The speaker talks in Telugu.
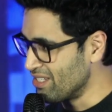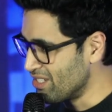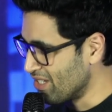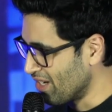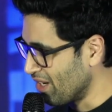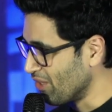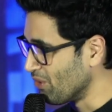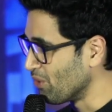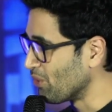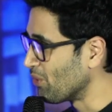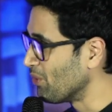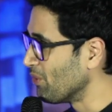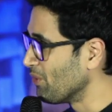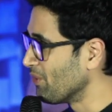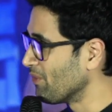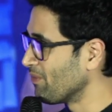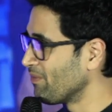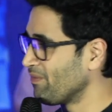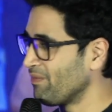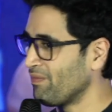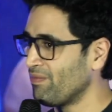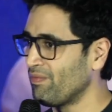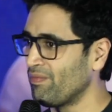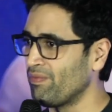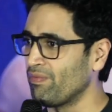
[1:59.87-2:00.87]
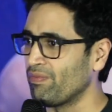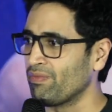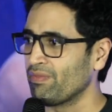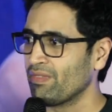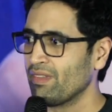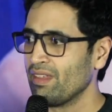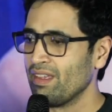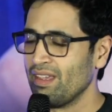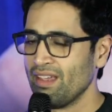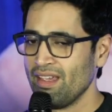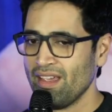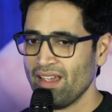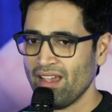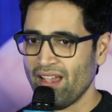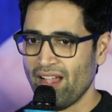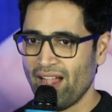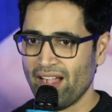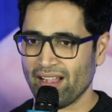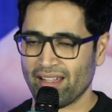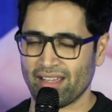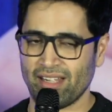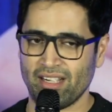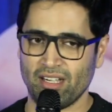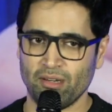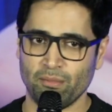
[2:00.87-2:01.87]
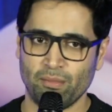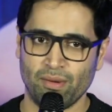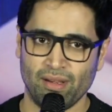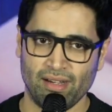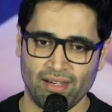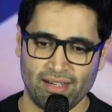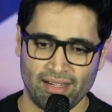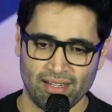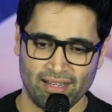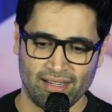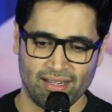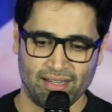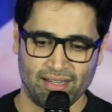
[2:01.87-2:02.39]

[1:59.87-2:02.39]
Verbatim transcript: ఇచ్చినందుకు ఆ క్రెడిబిలిటీ